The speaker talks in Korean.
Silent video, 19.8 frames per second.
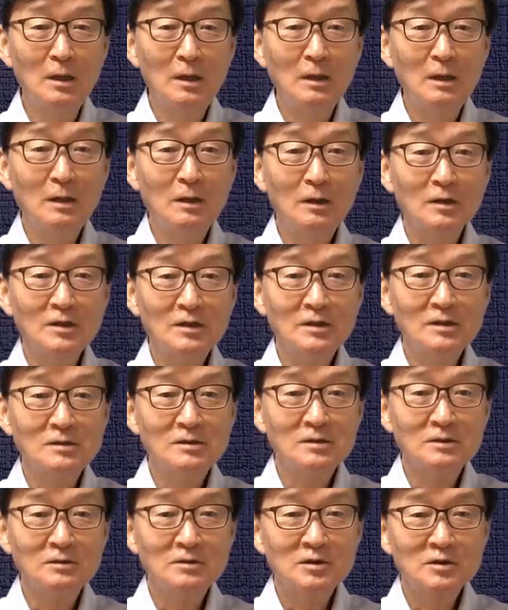어,
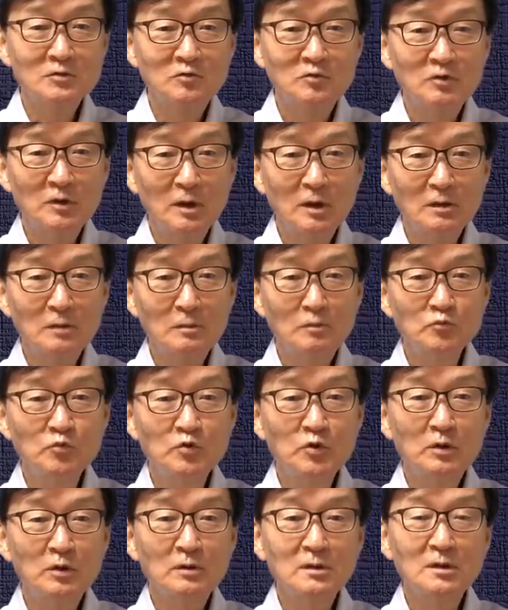2019년에는
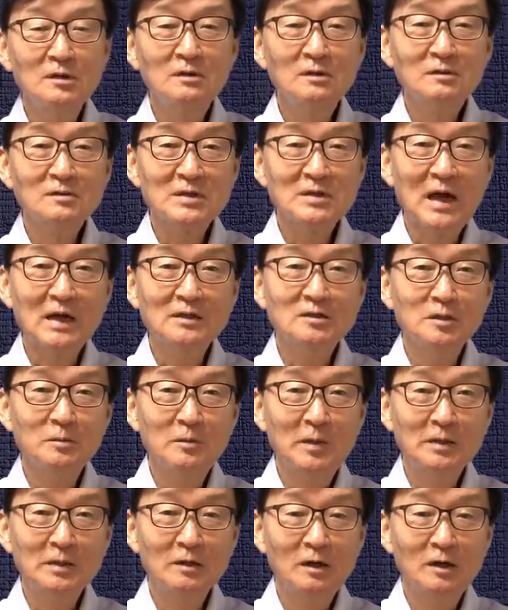무려 2억
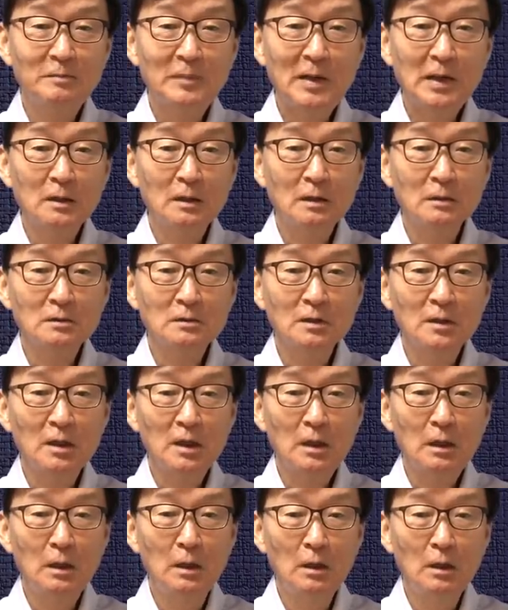4천만 대를
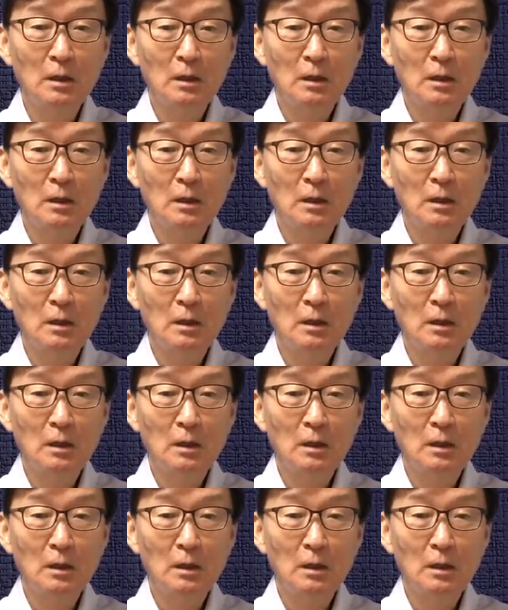팔았는데